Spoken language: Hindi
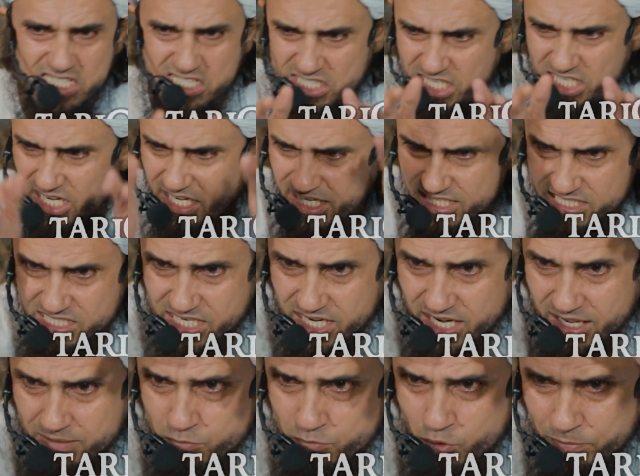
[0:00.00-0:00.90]
जिल्लत
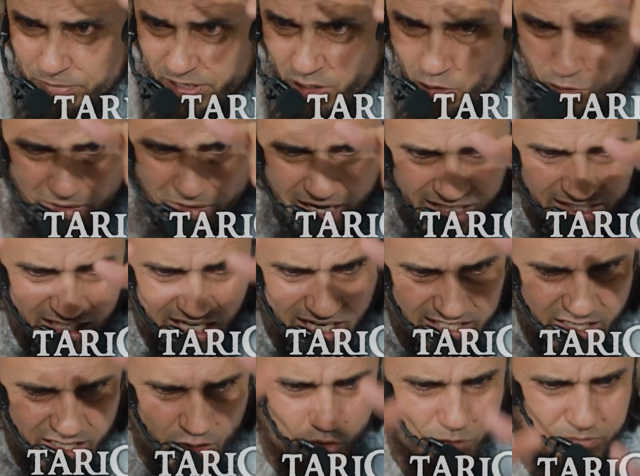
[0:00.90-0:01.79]
से ना मुंह पे रुमाल
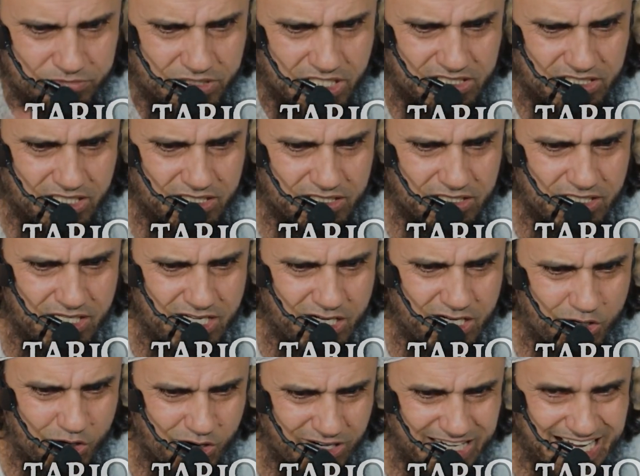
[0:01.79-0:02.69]
डाल के घूमता था
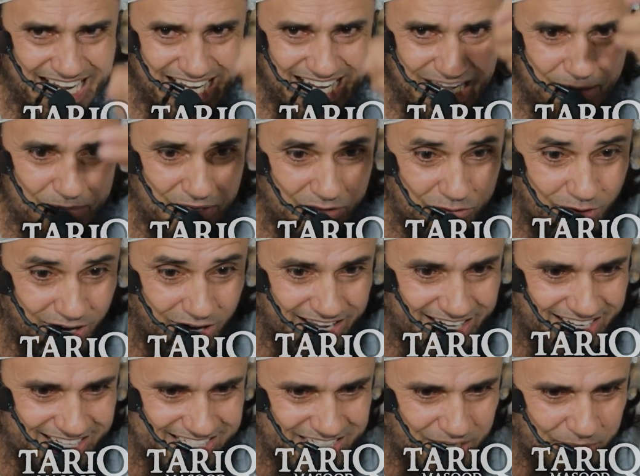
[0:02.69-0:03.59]
लोग कहेंगे अबे वो आ
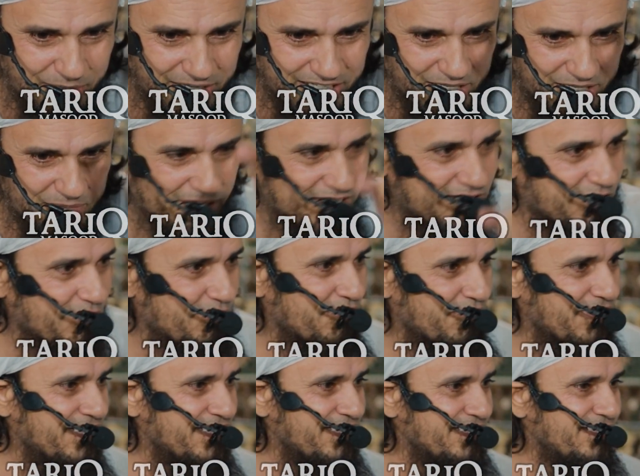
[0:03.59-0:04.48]
रहा है इसकी बेटी पैदा
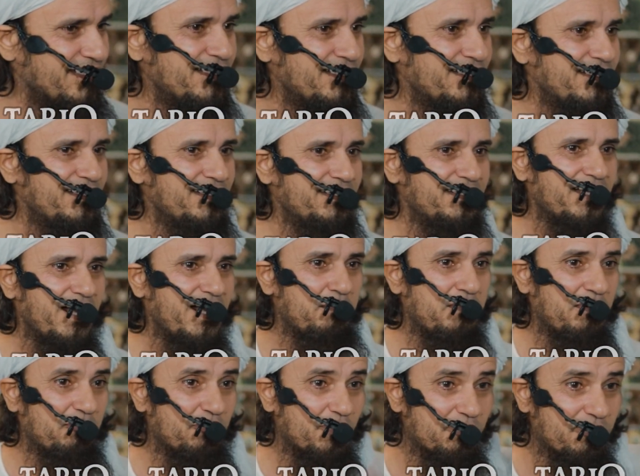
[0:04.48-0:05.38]
हो गई
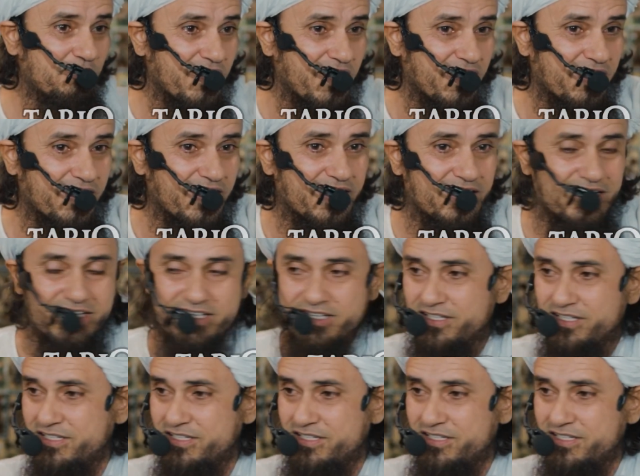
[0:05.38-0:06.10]
अबे वो ही आ रहा है